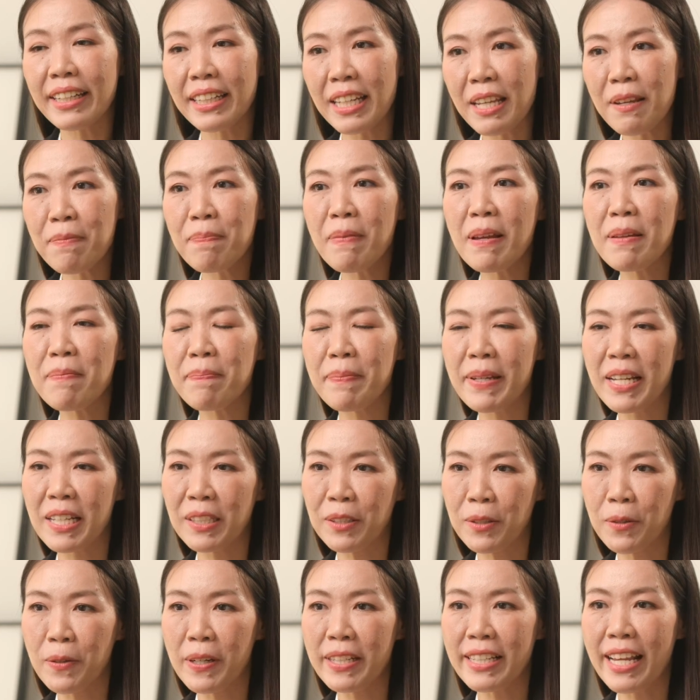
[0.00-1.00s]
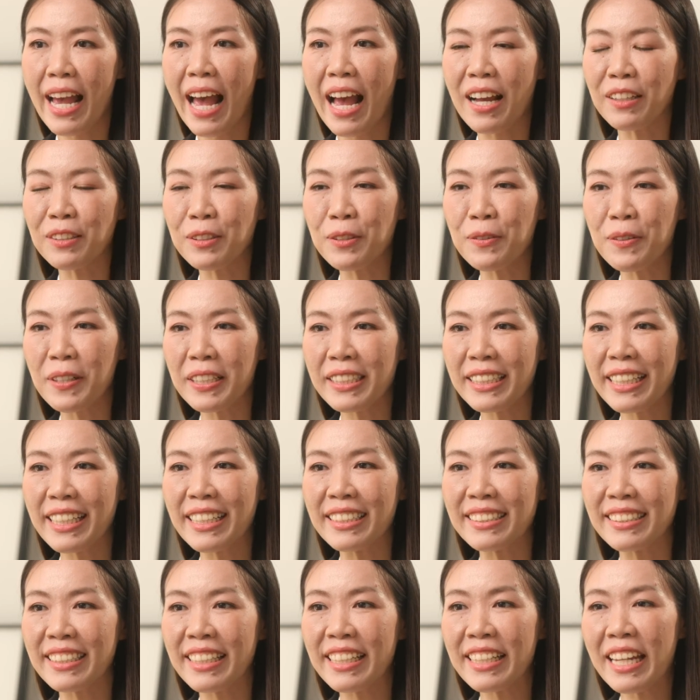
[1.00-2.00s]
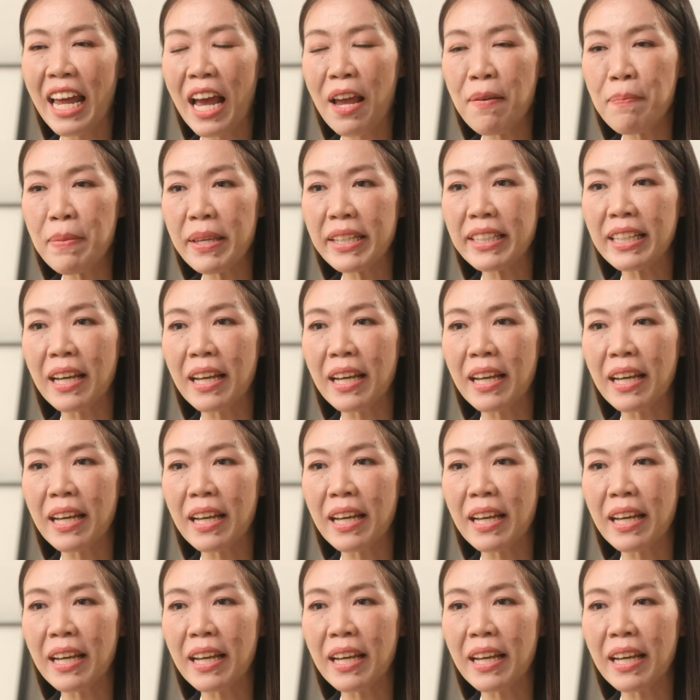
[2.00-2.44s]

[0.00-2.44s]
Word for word: นี่เป็นเพียงตัวอย่างธุรกิจที่ได้มี